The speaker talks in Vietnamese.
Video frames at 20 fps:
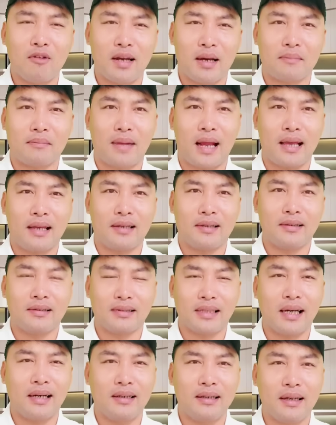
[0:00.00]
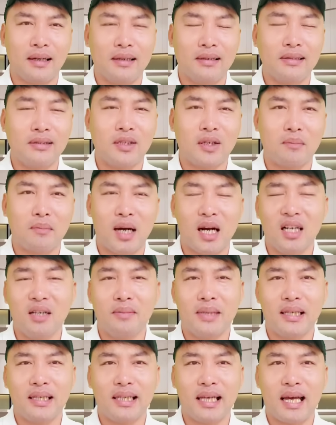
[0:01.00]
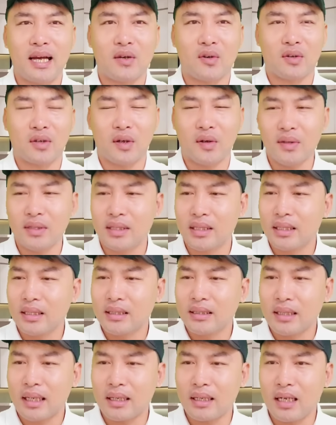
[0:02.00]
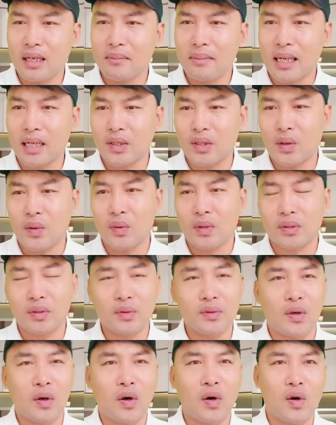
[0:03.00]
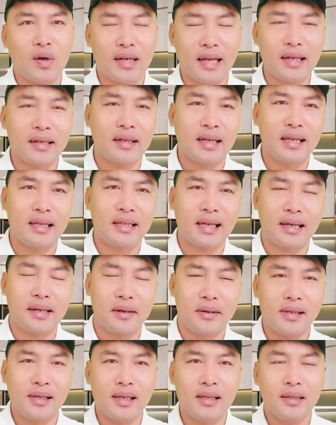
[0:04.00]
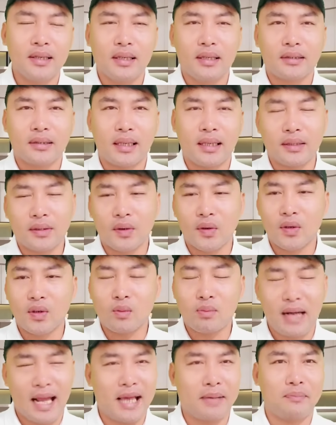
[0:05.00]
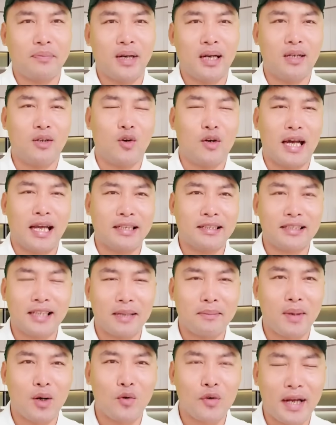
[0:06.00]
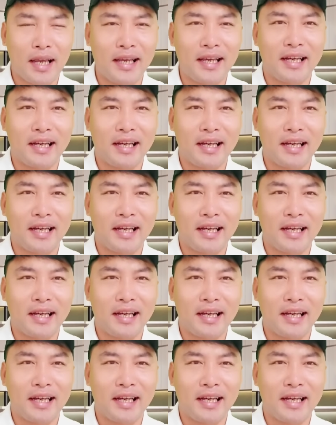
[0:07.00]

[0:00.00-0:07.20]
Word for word: đồng này trời ơi còn mở miệng ra còn nói trời ơi mặc dù là tôi có hôi nách đi chăng nữa thì tôi cũng đẹp hơn con hạnh xà mâu kia